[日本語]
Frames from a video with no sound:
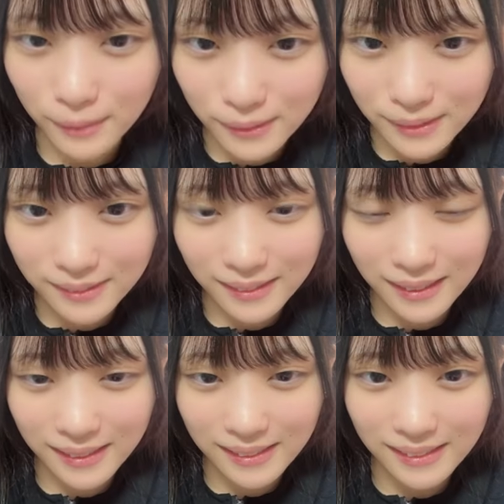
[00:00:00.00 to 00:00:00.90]
ろしくで
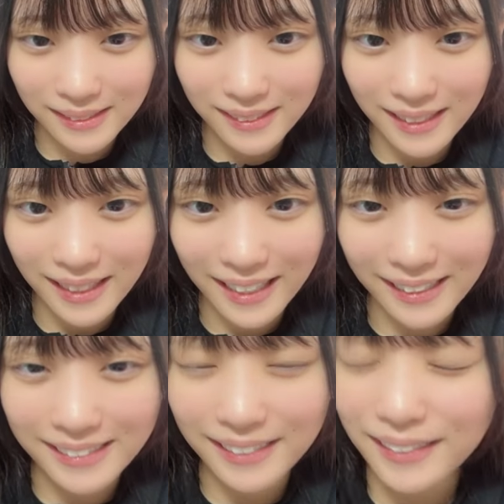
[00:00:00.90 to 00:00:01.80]
す
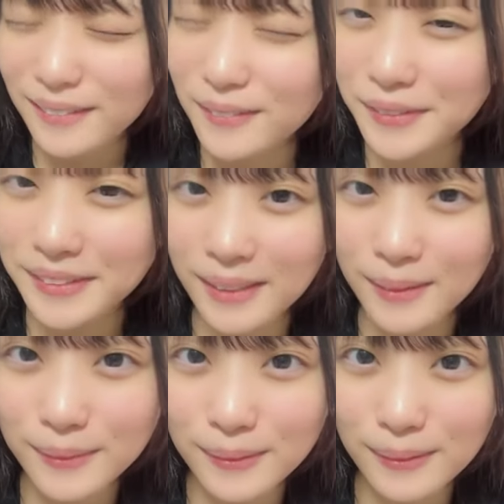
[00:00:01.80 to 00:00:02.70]
配信ありがとうこちら
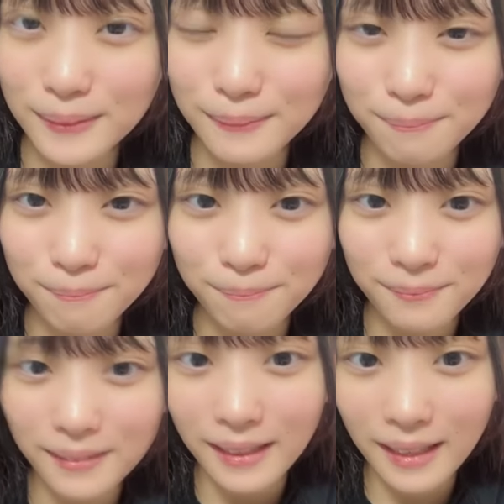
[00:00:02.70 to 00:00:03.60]
こそ
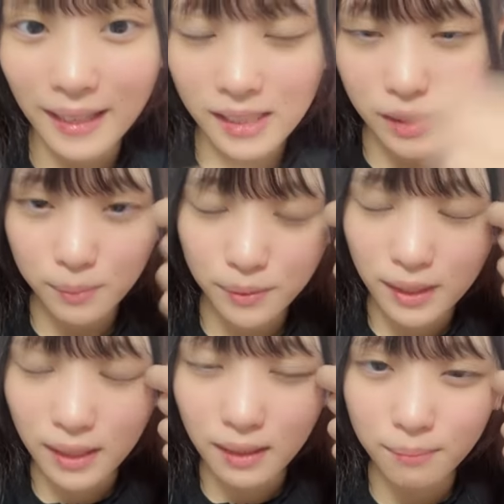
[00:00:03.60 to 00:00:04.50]
アイスも
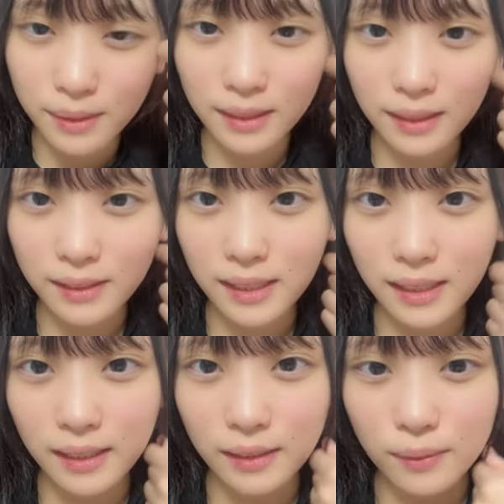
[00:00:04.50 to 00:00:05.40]
ねみんなたくさんあ
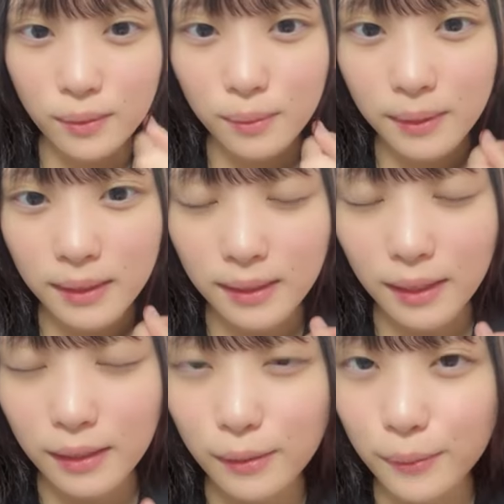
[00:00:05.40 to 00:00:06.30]
りがとう読めて
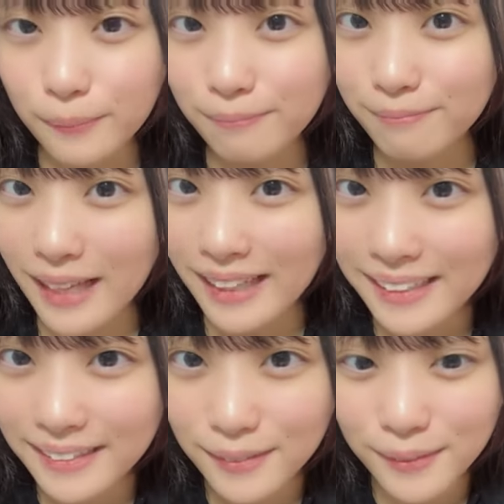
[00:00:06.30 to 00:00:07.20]
ないけどあり
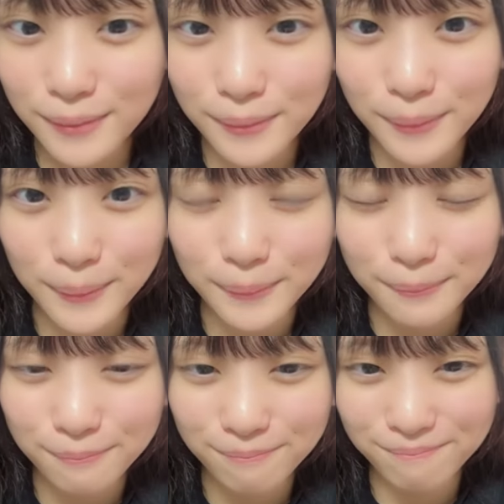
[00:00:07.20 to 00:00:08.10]
がと
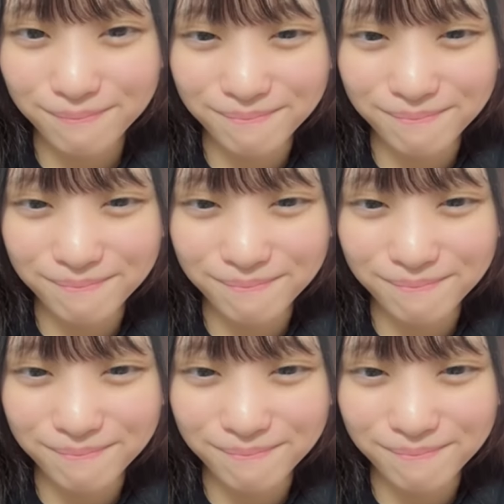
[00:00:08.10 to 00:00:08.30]
う